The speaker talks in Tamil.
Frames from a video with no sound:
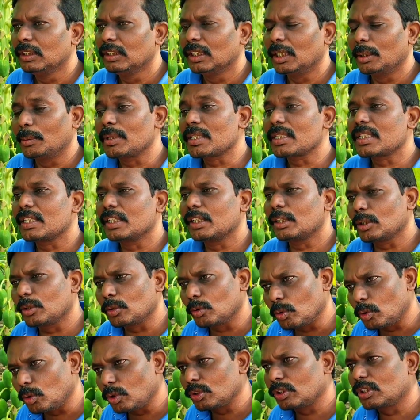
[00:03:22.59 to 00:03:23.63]
நமக்கு செடி
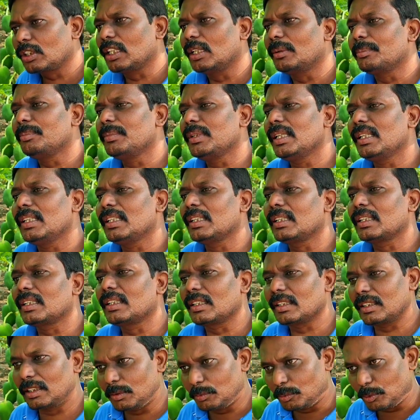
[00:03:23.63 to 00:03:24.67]
க்ரோத் கம்மியாக
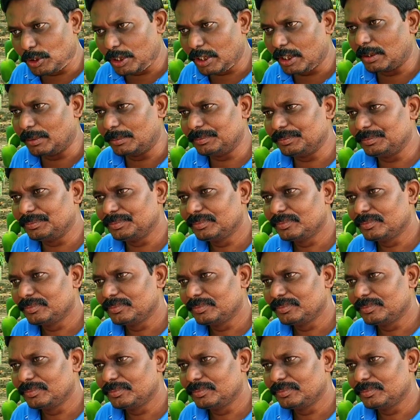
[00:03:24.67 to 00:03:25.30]
இருக்கிறது தான் முக்கியம்